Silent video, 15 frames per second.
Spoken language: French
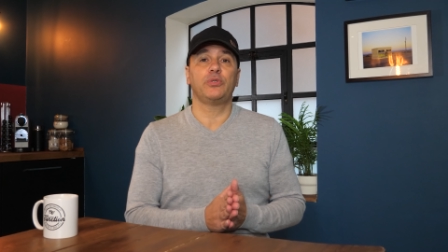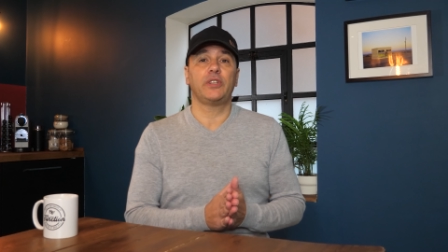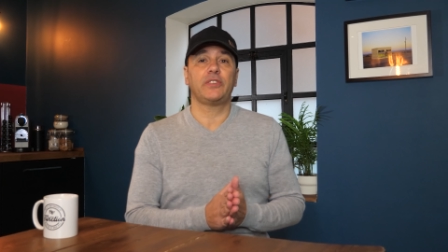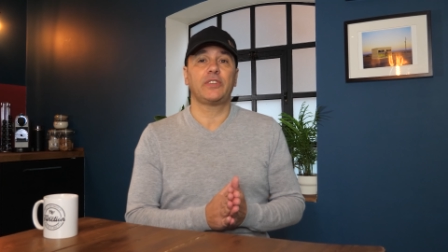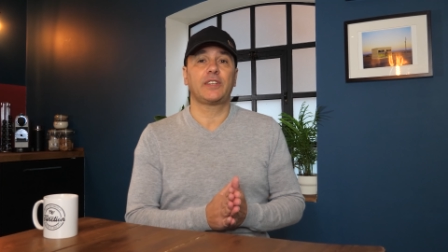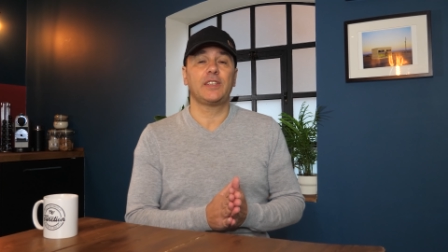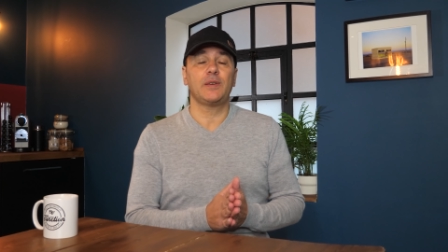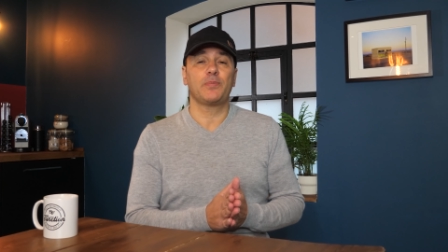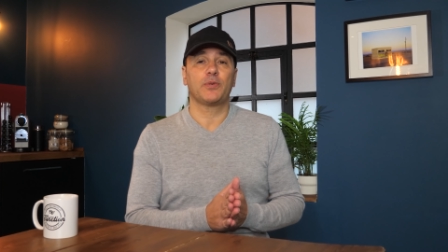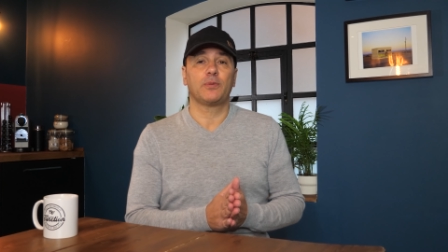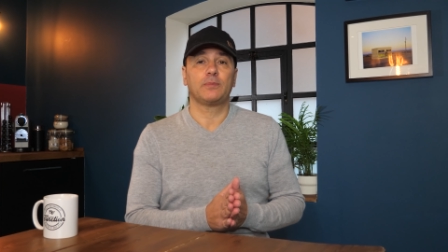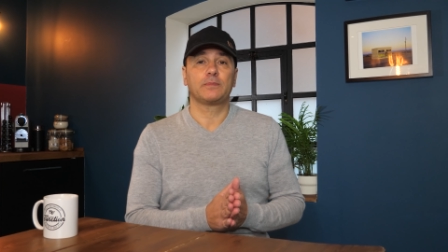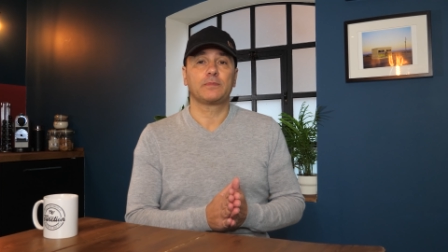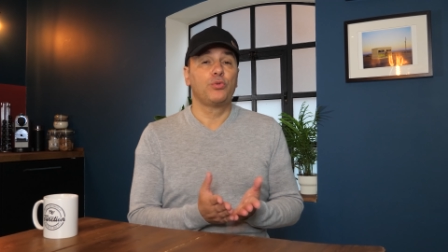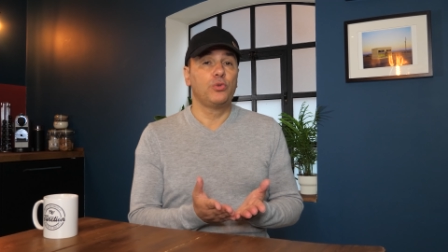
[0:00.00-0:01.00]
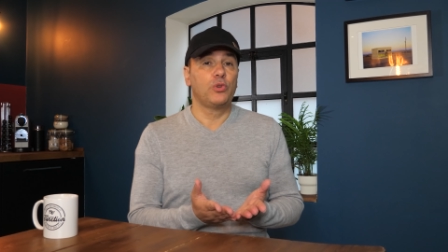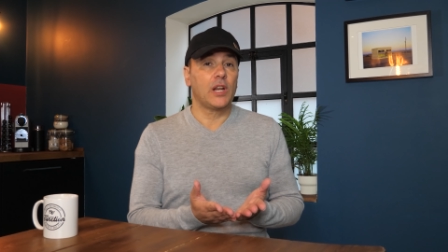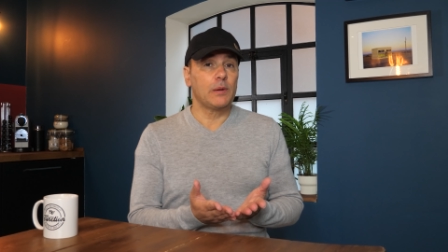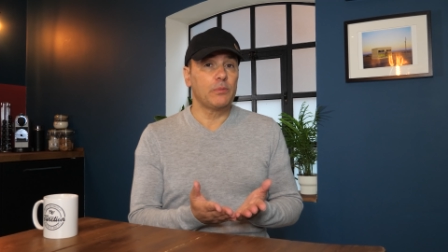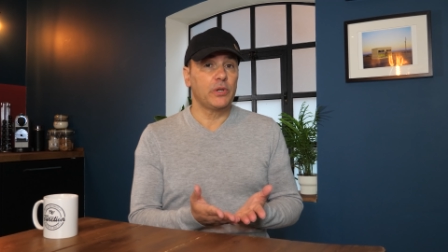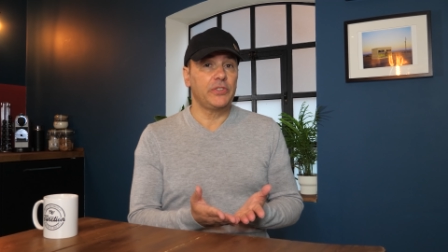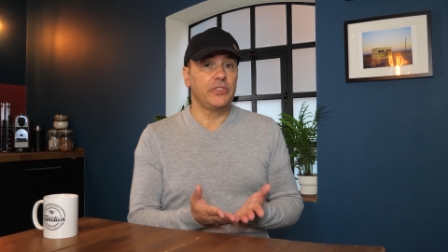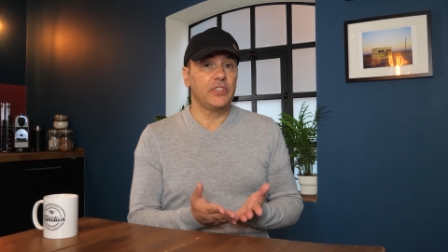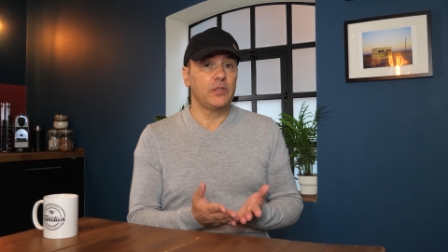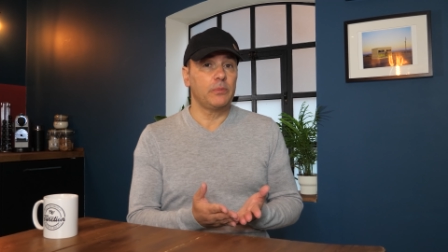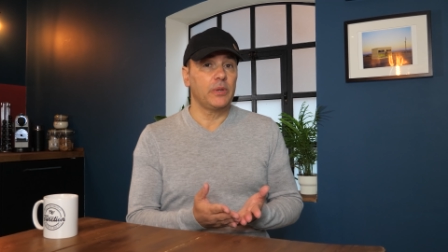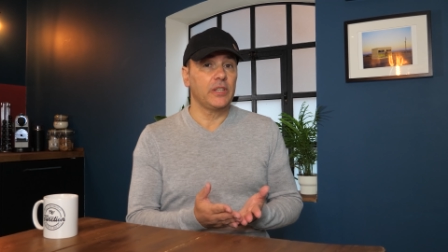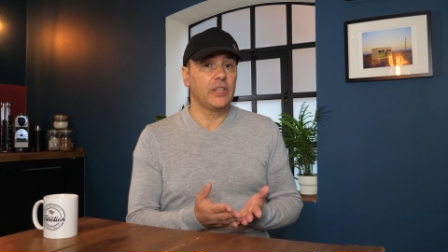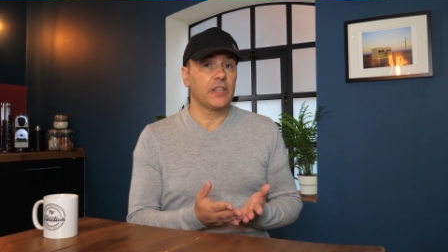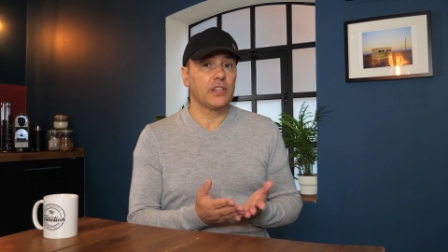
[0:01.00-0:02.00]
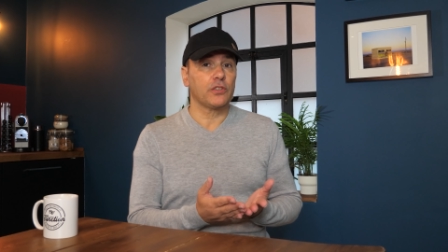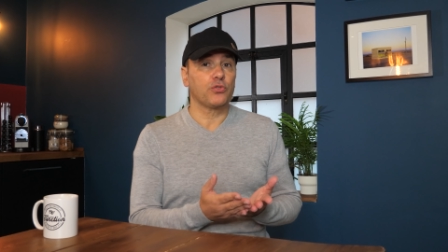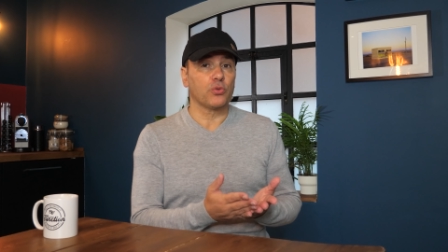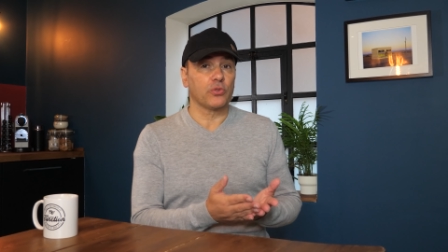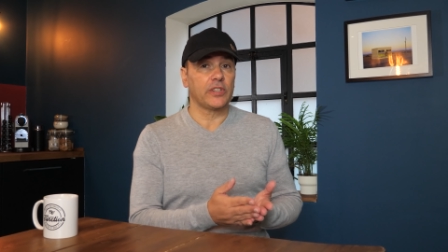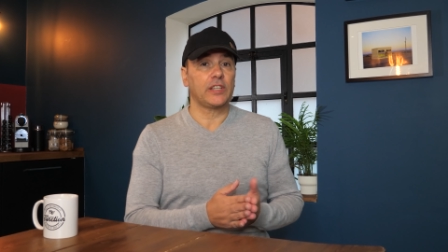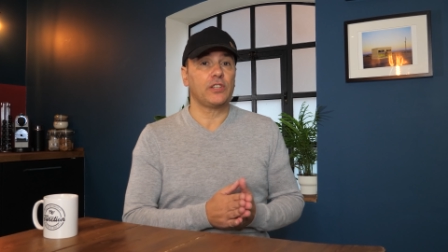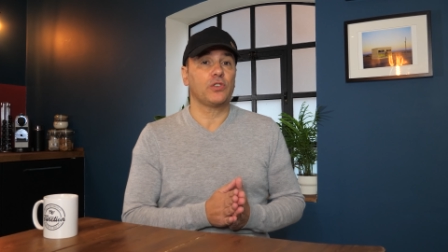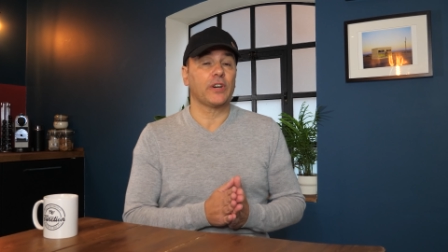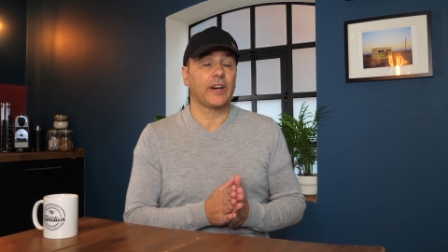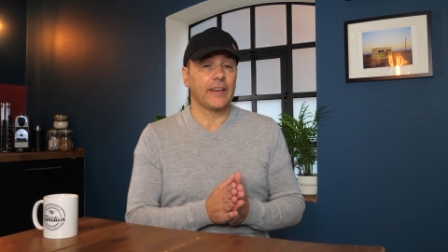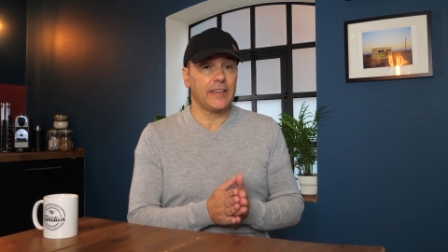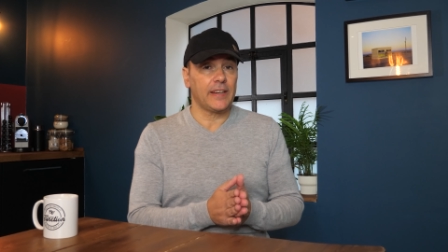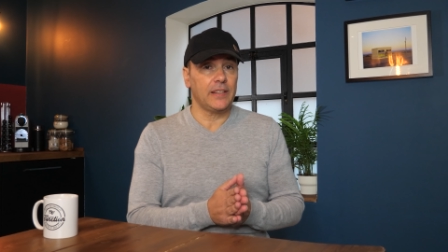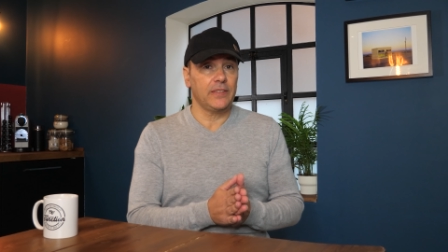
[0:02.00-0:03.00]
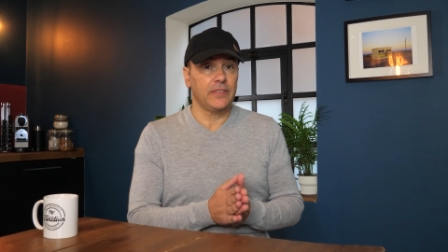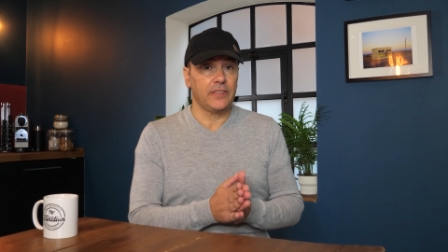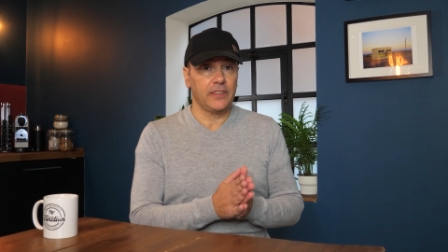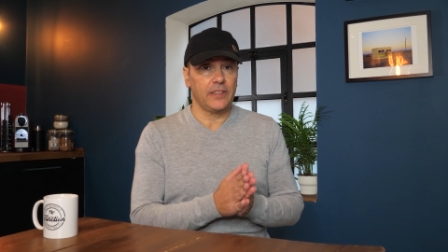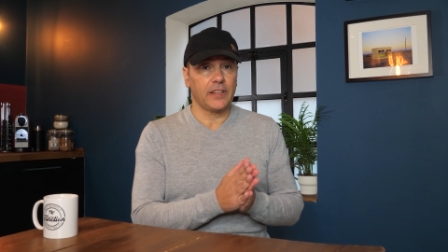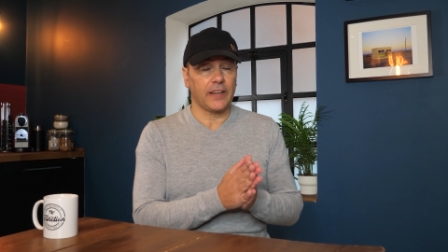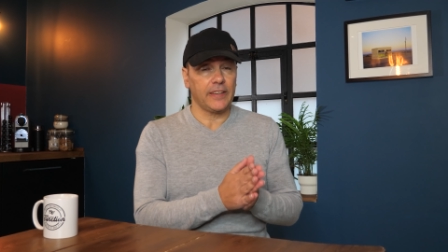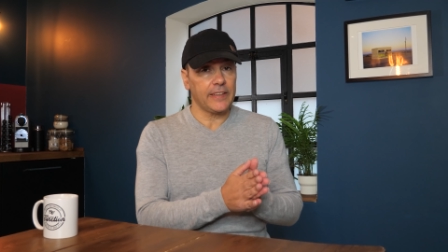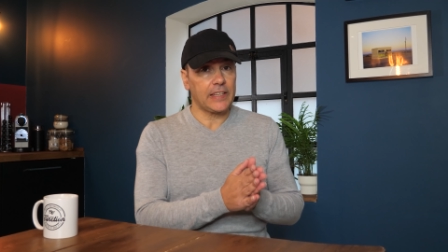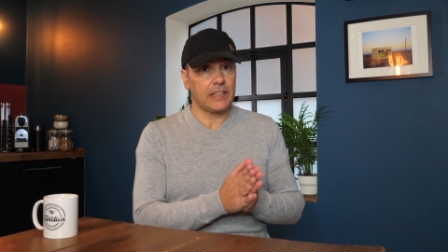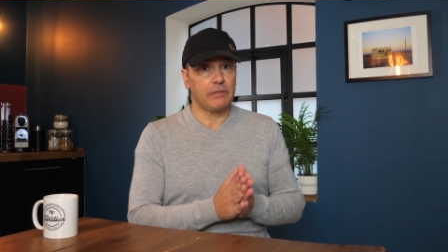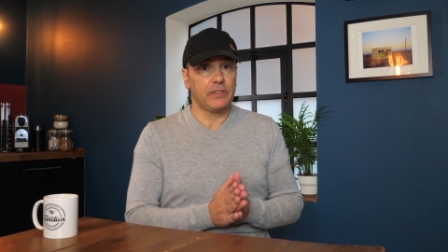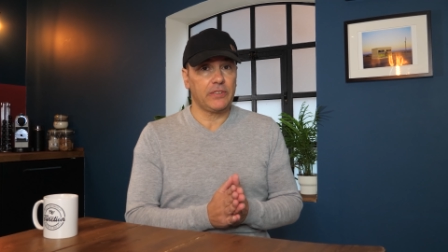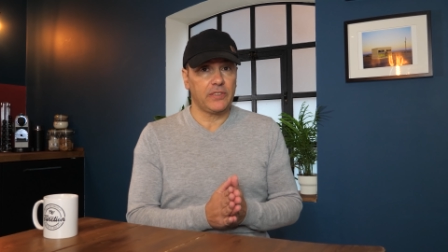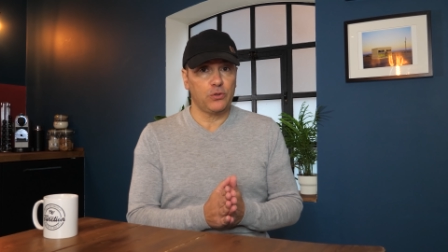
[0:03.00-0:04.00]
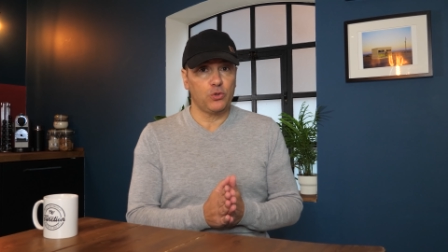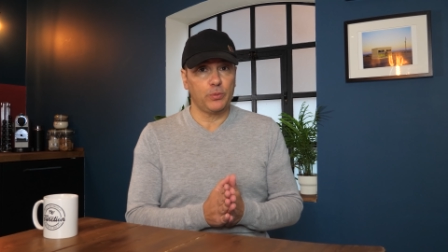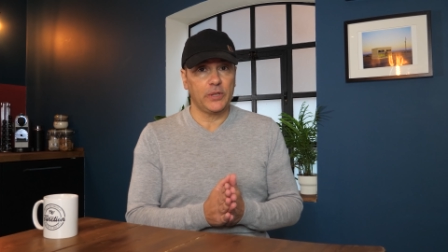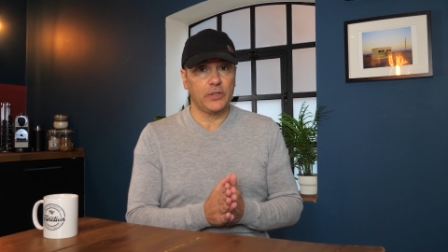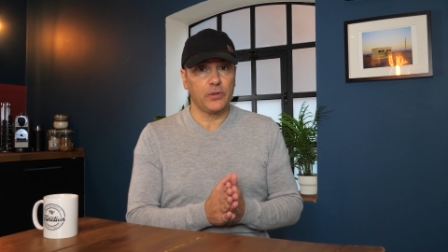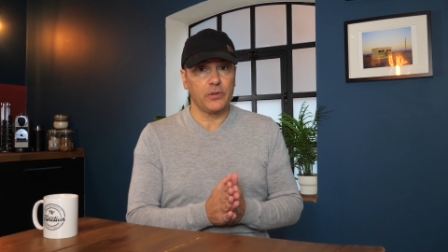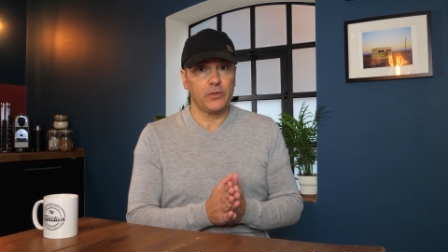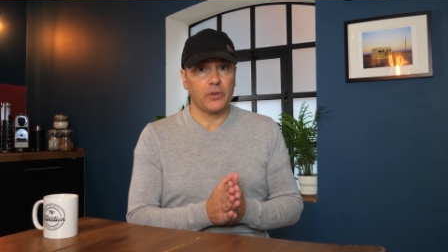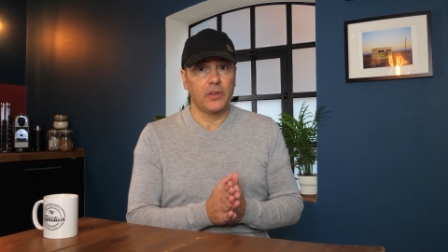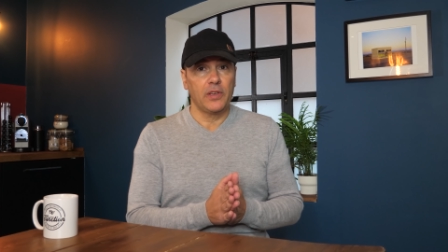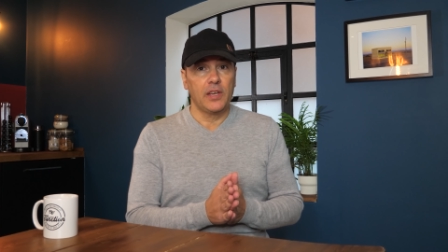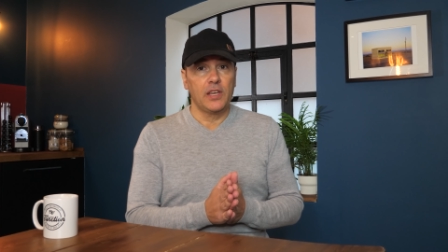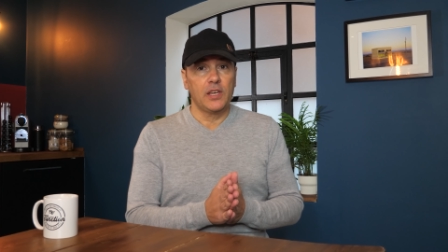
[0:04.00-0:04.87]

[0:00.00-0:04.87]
d'une des équipes. Plus de la moitié de mes gains sont d'ailleurs réalisés rien qu'avec ces deux méthodes.